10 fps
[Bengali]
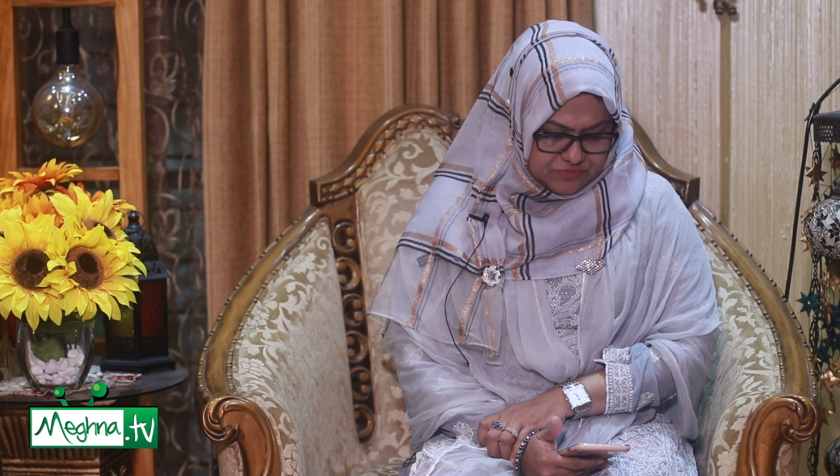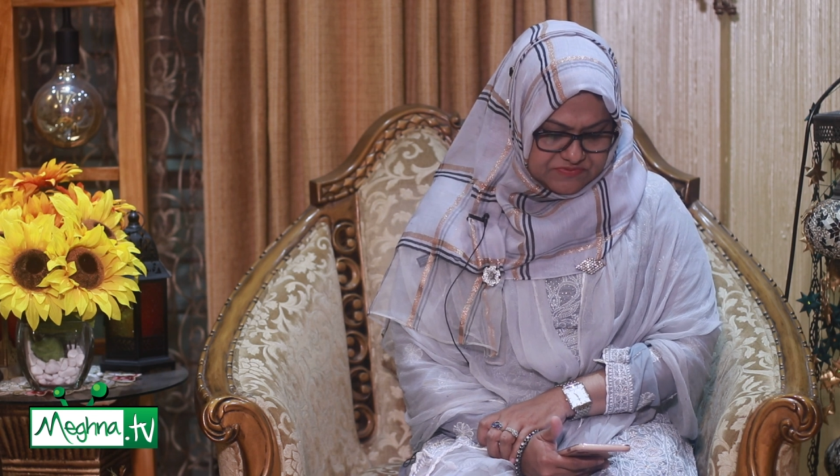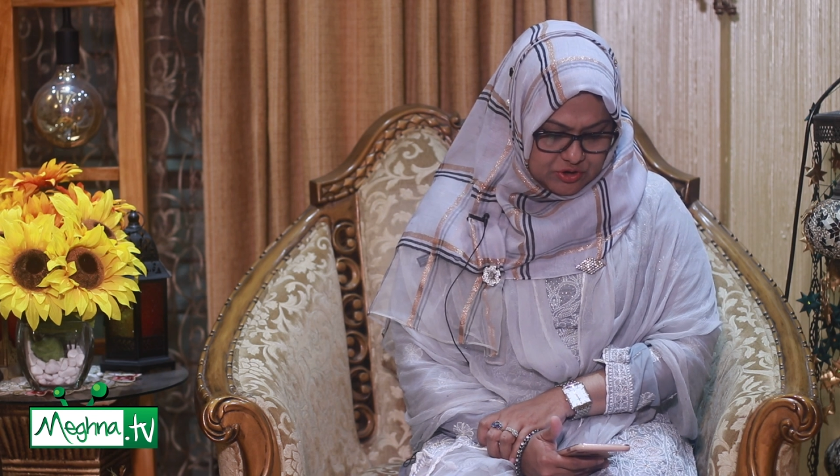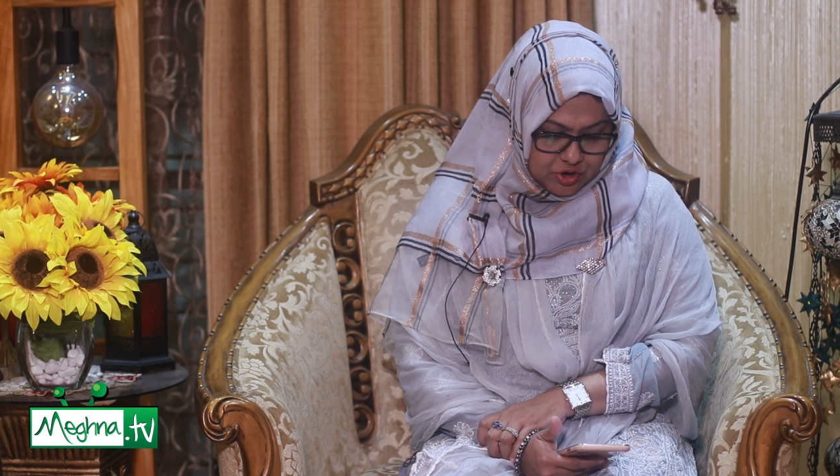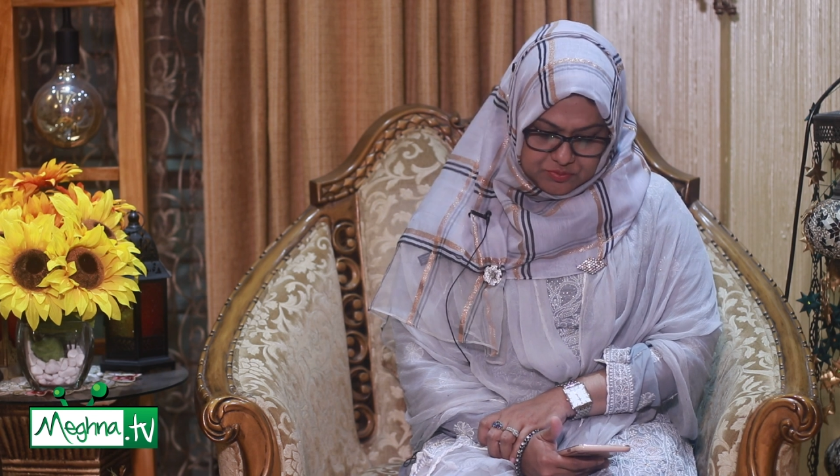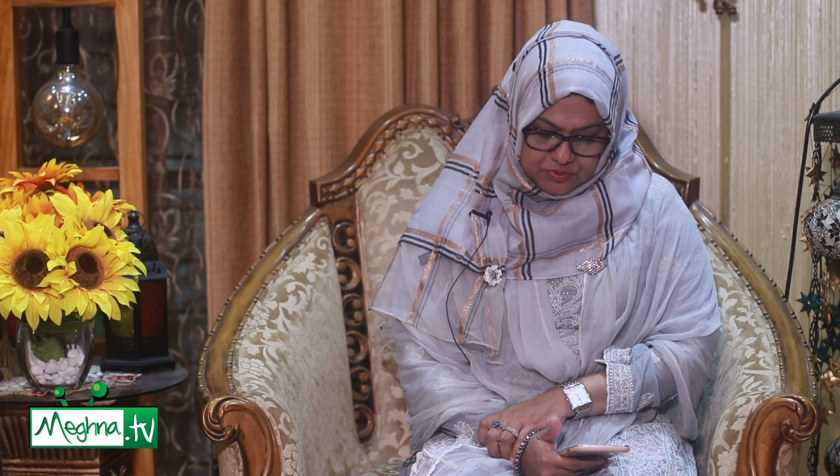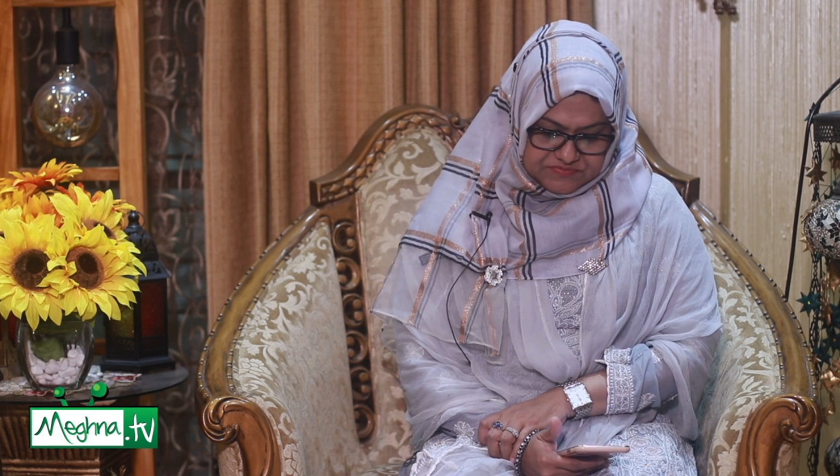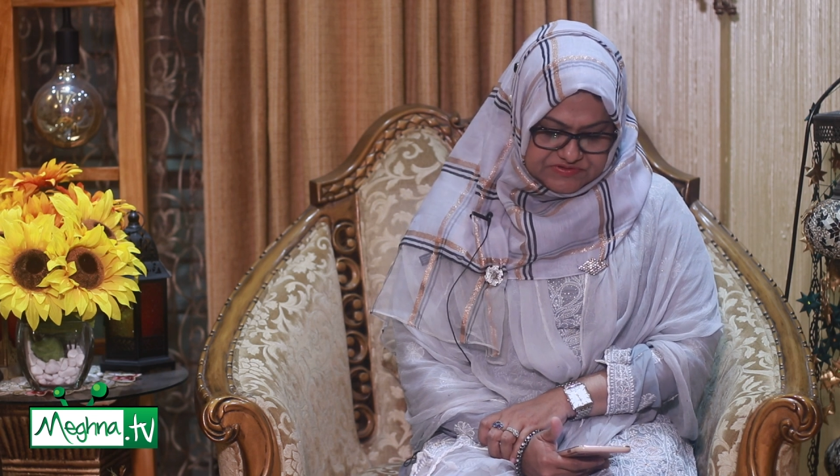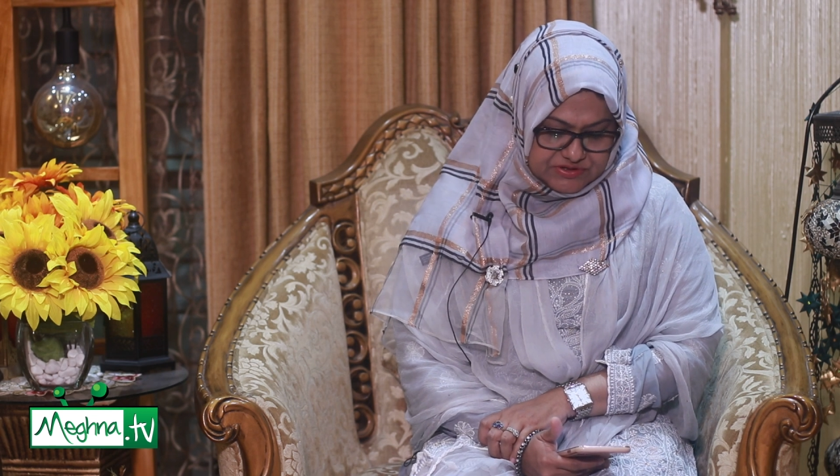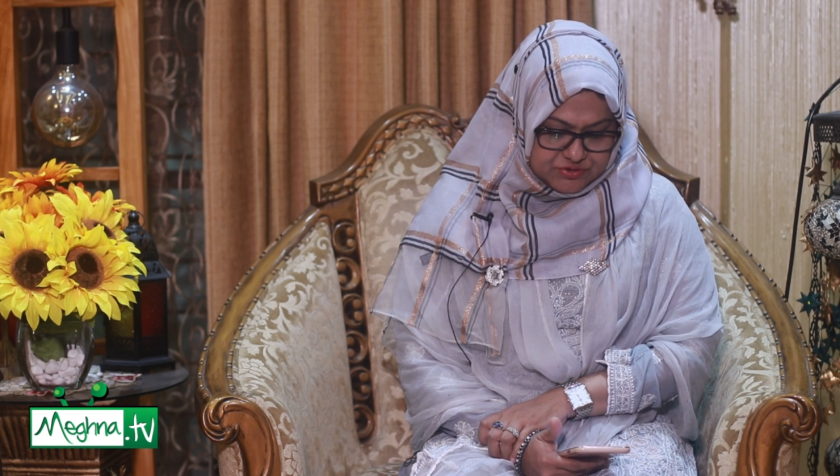সপ্তাহ
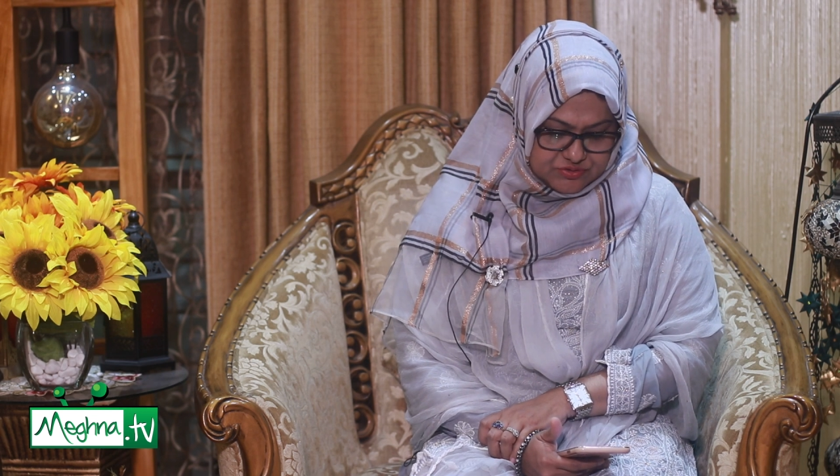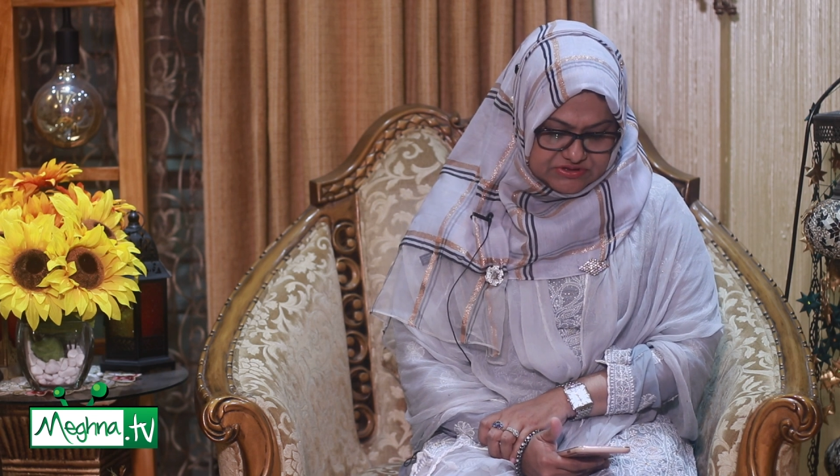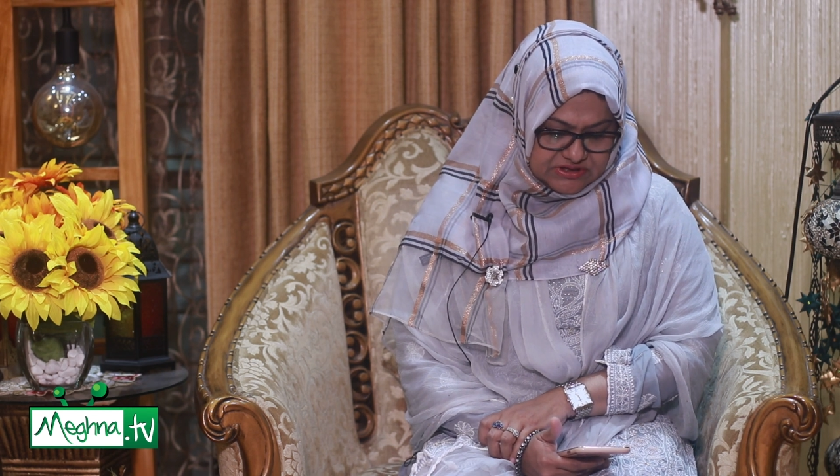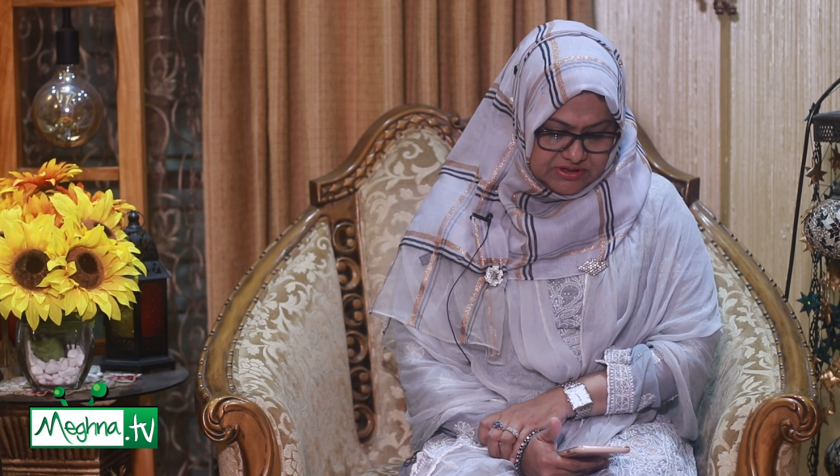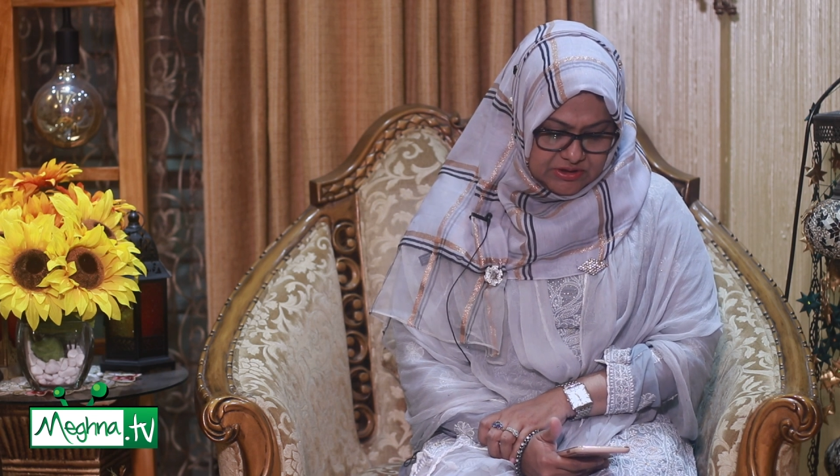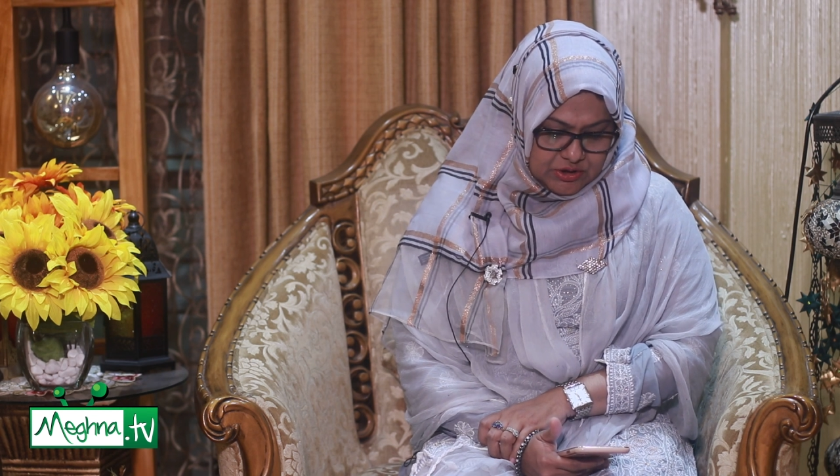গর্ভাবস্থা চলছে